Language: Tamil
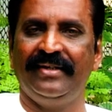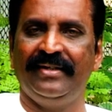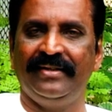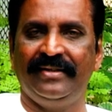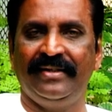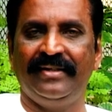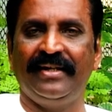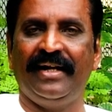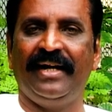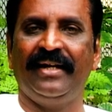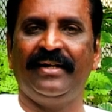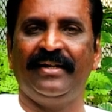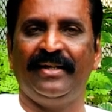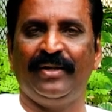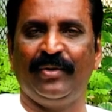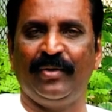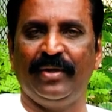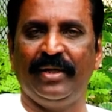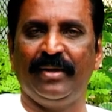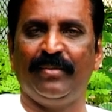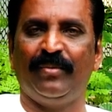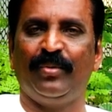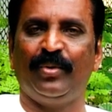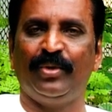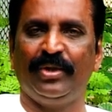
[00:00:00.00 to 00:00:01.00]
இதுதான்
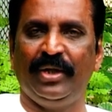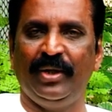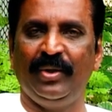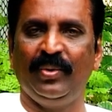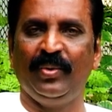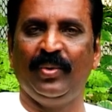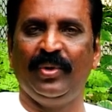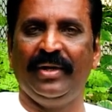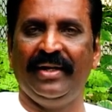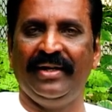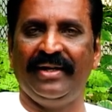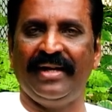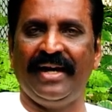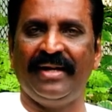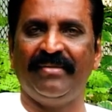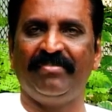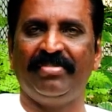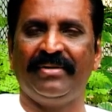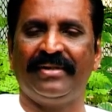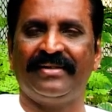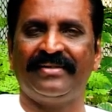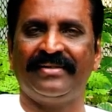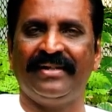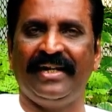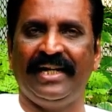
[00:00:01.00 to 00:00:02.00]
என்னுடைய முதல் நூலில் நான்
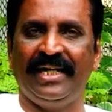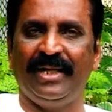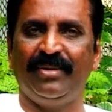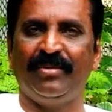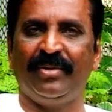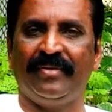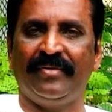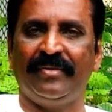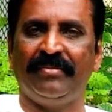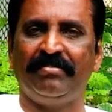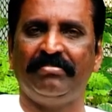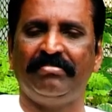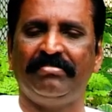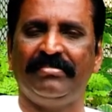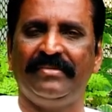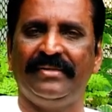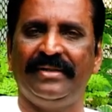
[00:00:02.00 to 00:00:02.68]
பெற்ற அனுபவம்